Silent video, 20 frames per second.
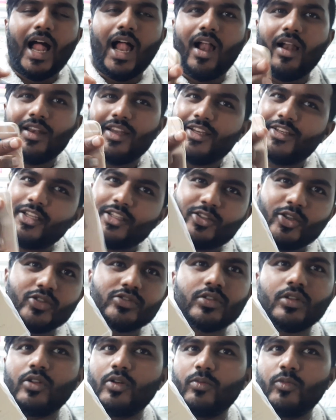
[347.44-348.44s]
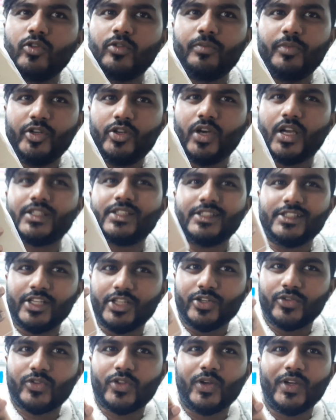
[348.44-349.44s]
আর এটা তো স্লো মোড ভিডিও আছে
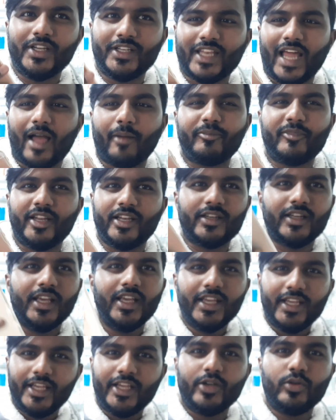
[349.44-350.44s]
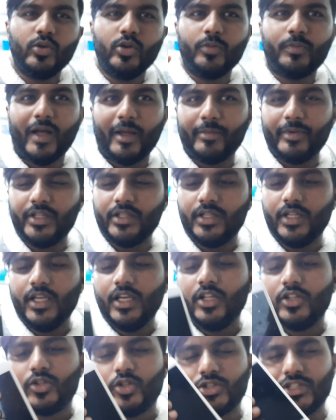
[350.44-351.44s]
যেহেতু এটা আপডেট এগুলো পাবেন
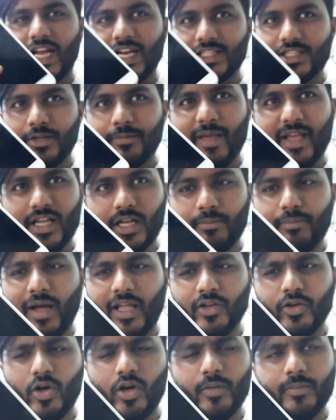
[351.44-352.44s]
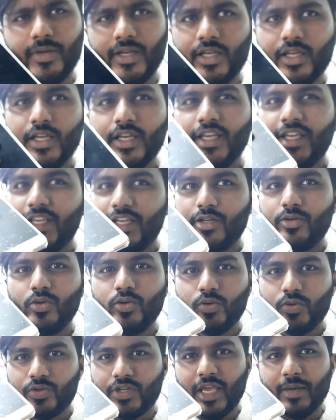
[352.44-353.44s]
তো চার্জের ব্যাকআপ ভালো হবে
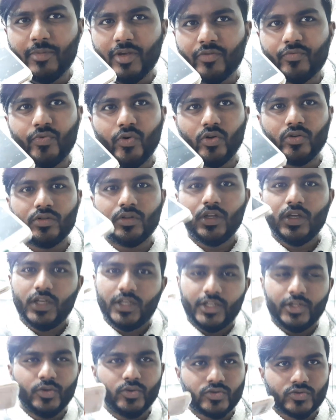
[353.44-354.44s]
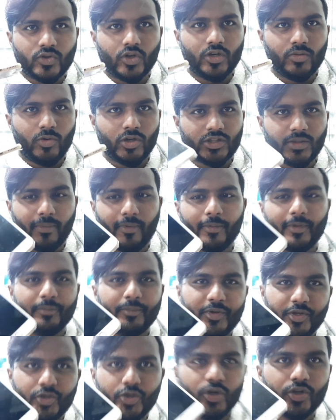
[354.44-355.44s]
এগুলো গেমিং ফোন ইউজ করে মজা পাবেন
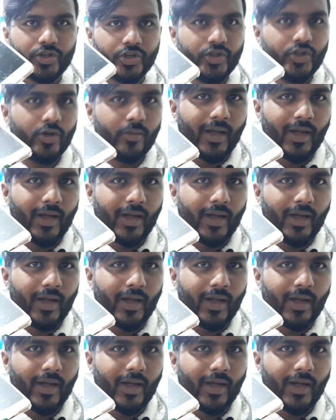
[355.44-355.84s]
ভিডিও টিডিও